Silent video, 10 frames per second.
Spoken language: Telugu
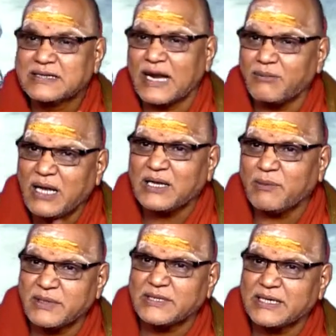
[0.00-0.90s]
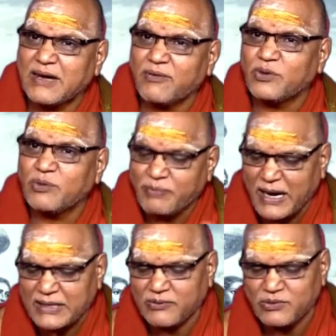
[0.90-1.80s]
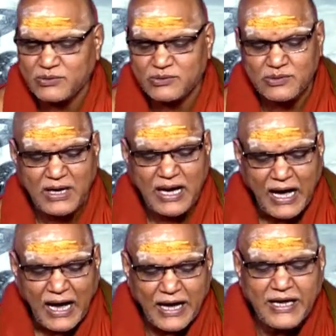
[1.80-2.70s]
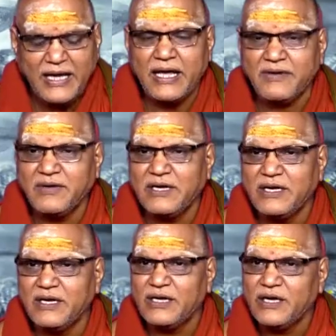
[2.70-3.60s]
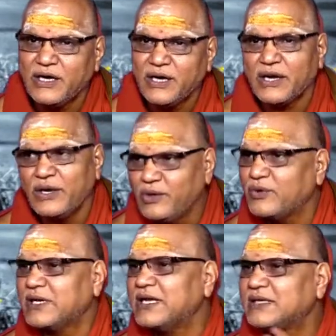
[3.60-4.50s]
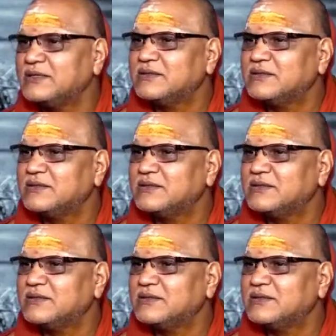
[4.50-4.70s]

ధర్మానికి ప్రతీక ఎవరు పాండవులు అనేవి రెండు ఉన్నాయి